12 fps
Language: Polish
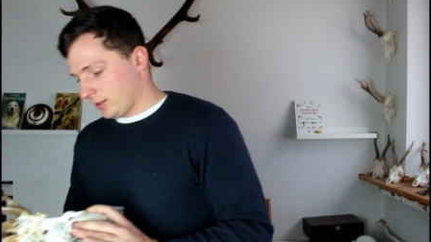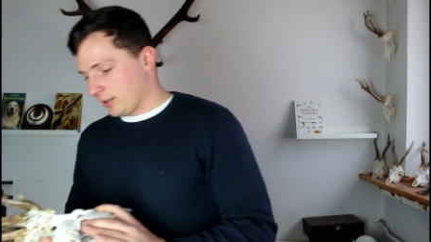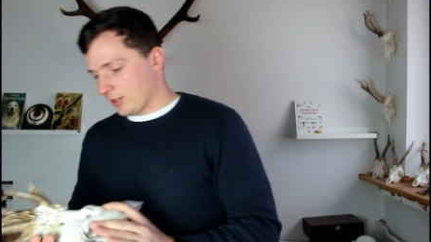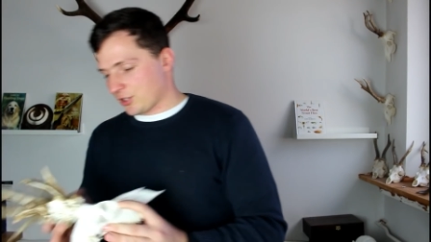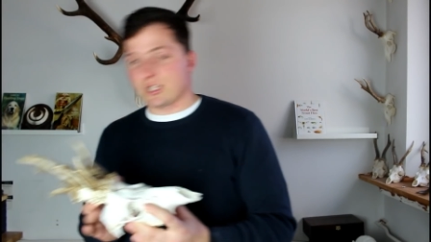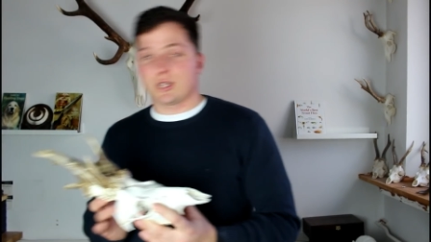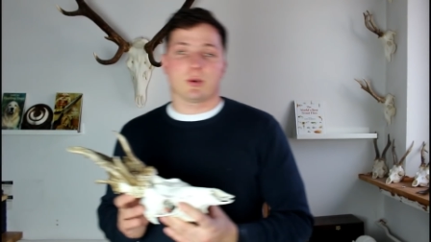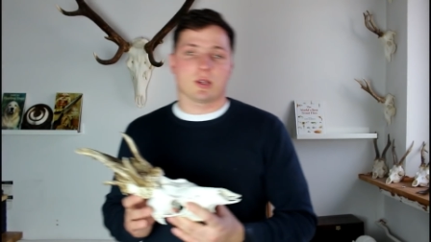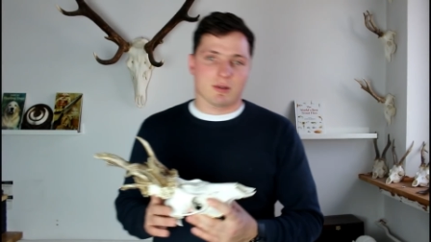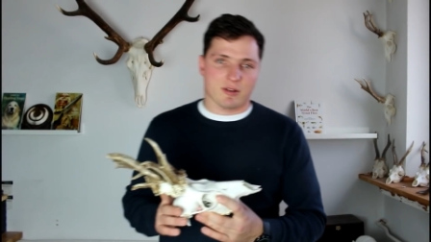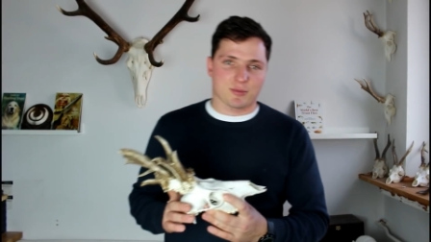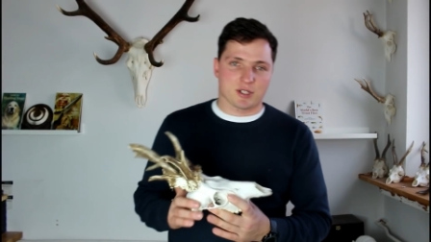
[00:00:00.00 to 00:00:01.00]
Jeżeli
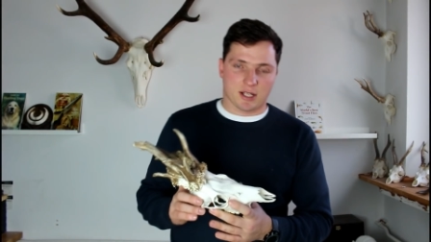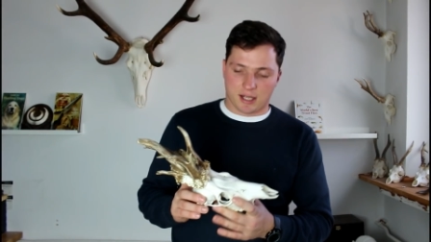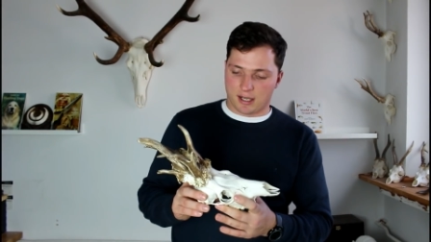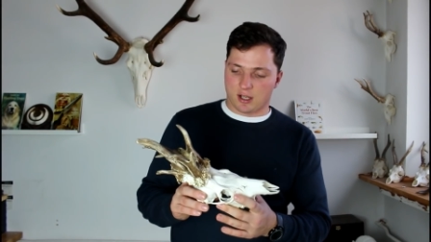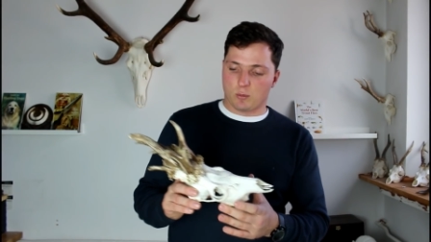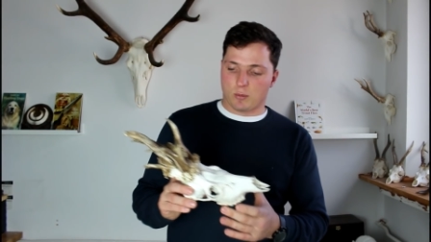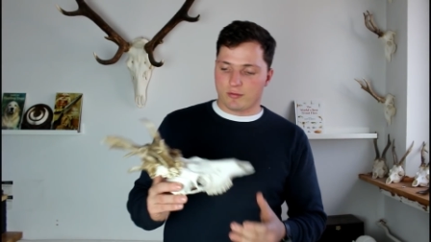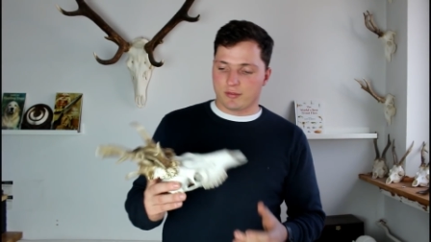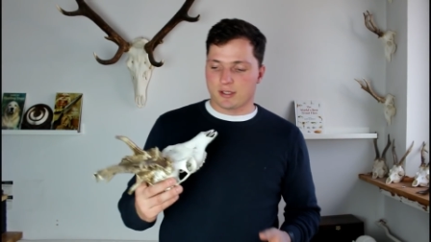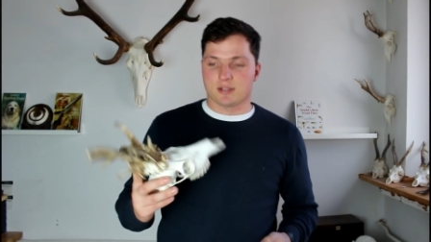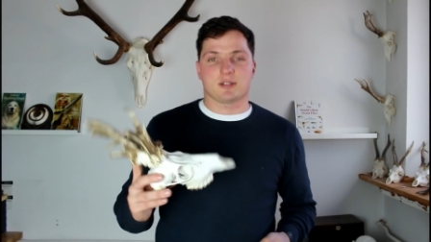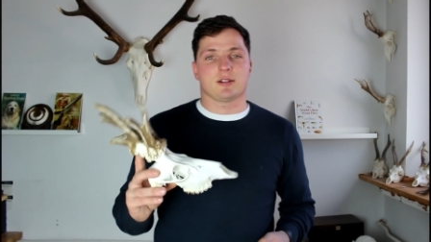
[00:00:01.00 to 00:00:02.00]
podoba Wam się taka
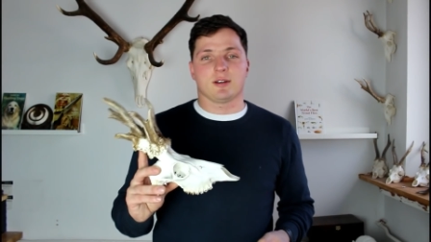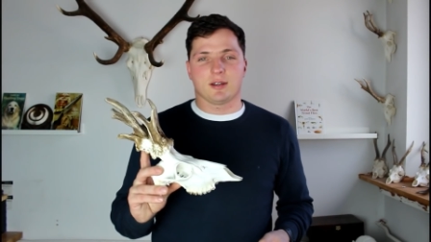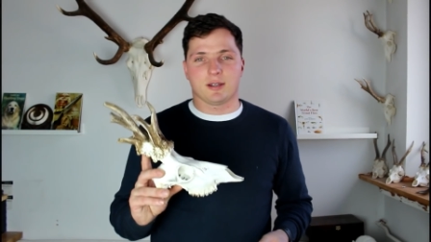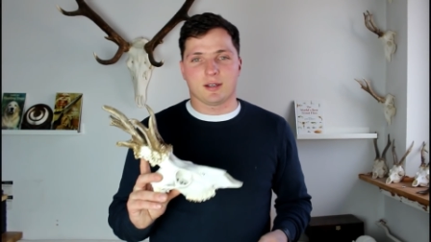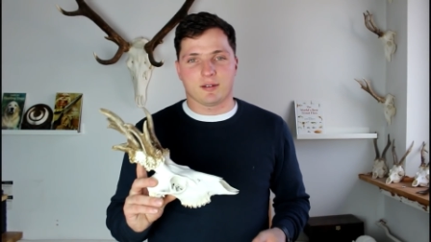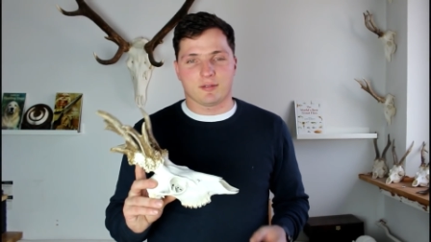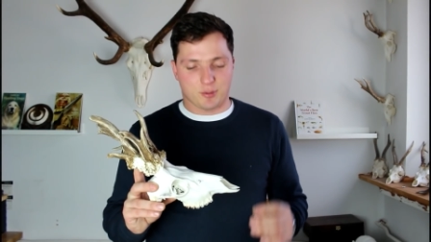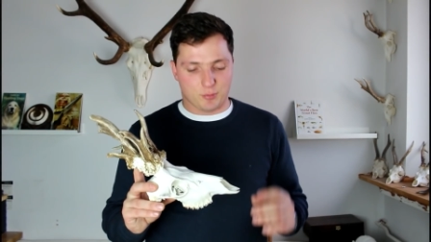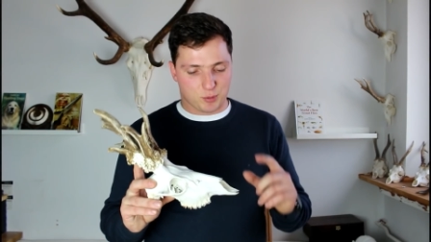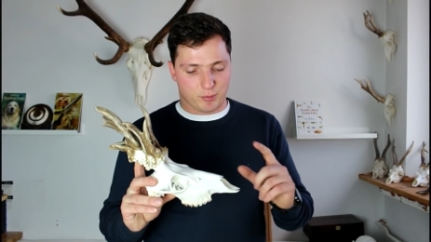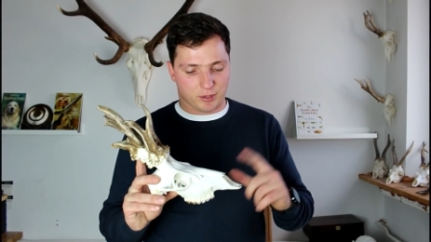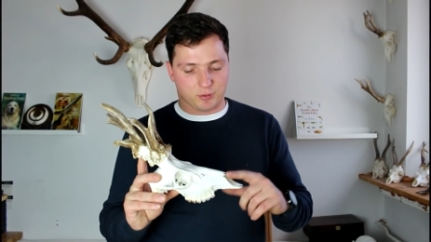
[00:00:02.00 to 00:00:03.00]
opowieść, e, w tym
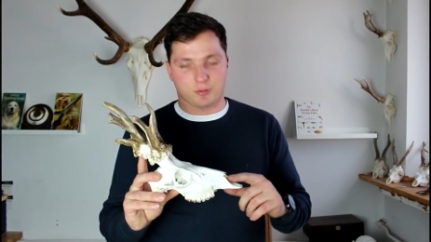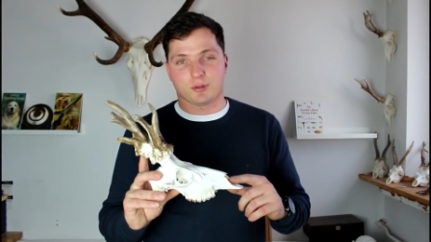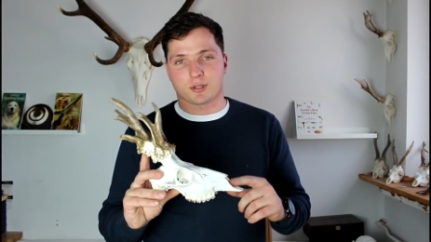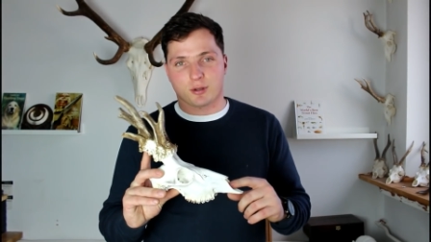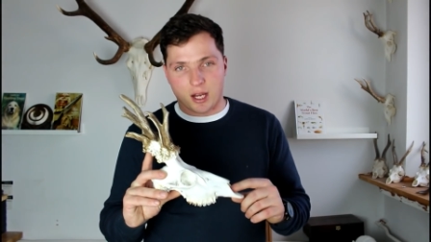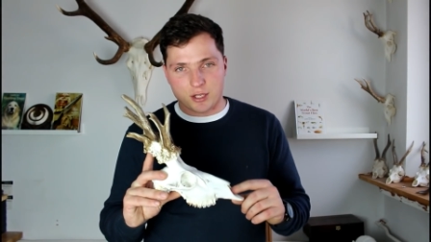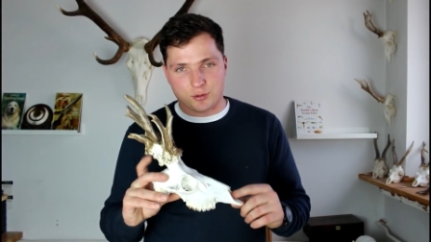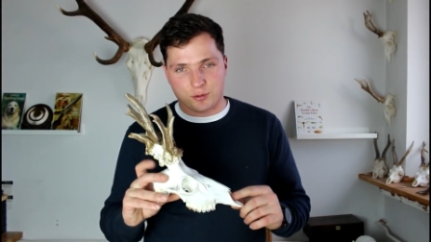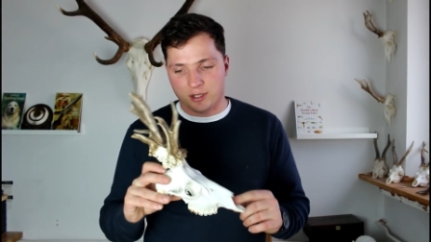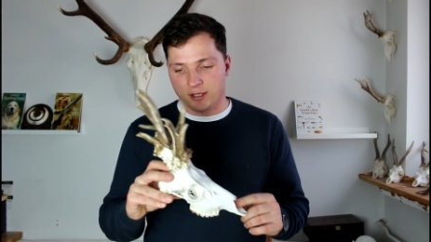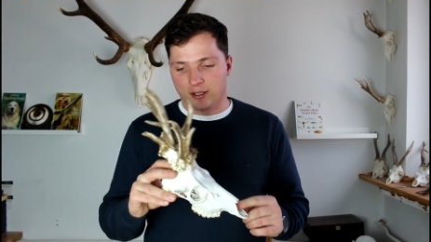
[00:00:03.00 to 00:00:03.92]
przypadku o rogaczu,